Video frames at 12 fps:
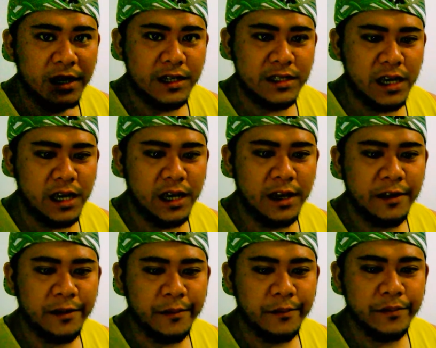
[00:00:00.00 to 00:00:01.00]
kasi
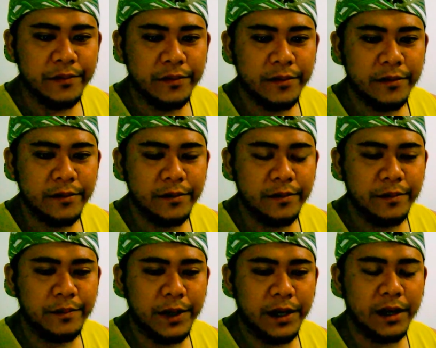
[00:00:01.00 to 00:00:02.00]

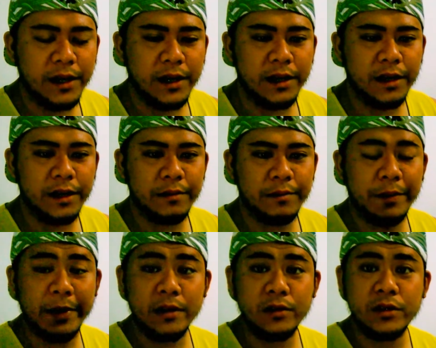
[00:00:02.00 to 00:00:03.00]
para
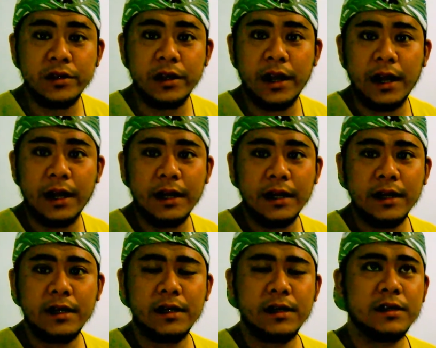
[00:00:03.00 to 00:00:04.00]
mapanood nila
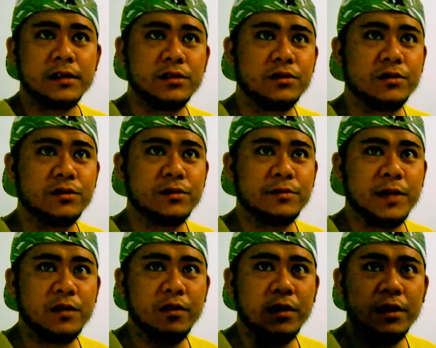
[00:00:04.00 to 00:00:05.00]
so
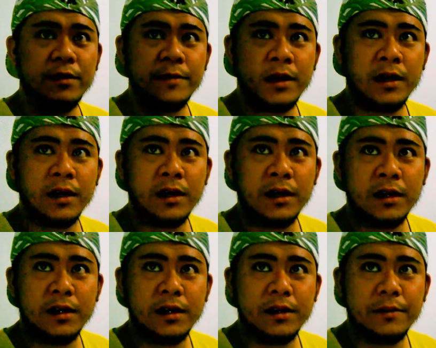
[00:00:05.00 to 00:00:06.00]
mag ma,
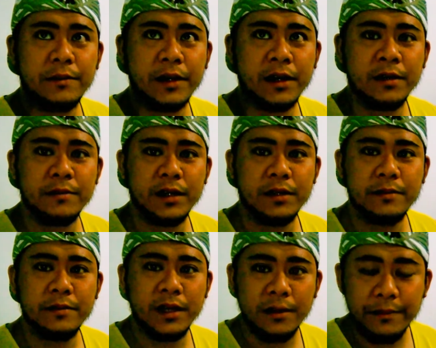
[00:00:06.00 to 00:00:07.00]
parang mag,
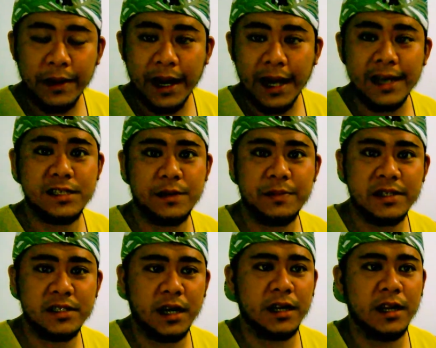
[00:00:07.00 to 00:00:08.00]
maging
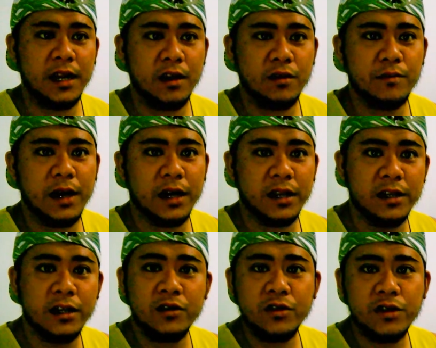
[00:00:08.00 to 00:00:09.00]
palaisipan sa kanila kung bakit
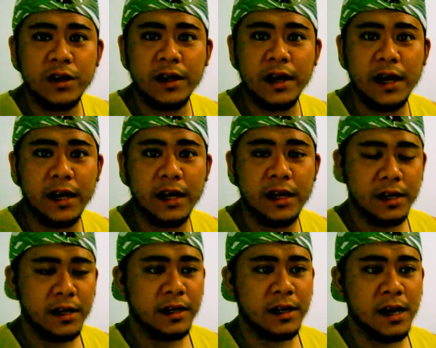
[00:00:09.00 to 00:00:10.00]
ganun yung nangyari
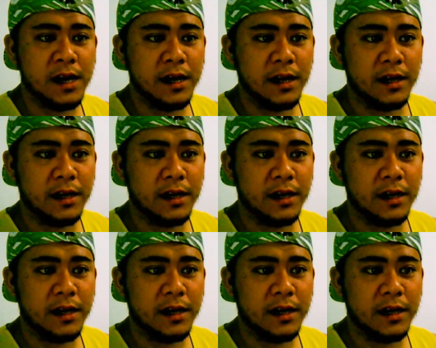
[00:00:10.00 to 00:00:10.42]
na